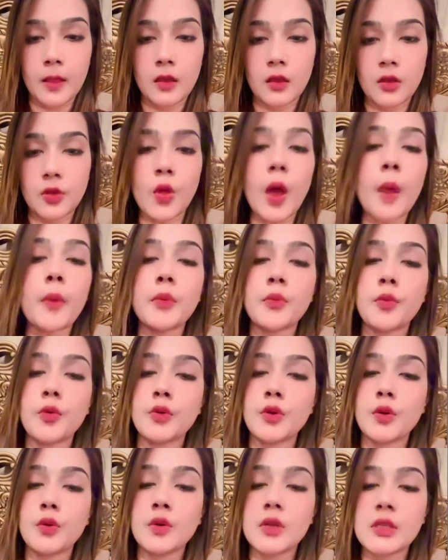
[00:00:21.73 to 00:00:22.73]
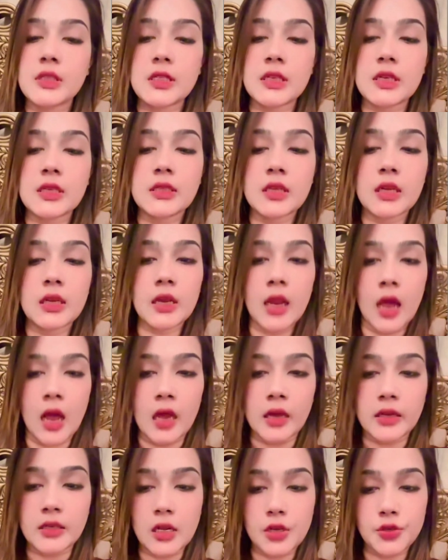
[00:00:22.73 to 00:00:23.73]
কিন্তু আমার মনে হয়েছে যে না
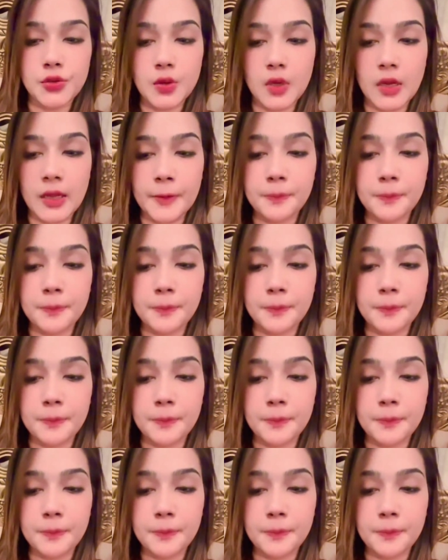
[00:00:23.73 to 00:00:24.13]
এটা আসলে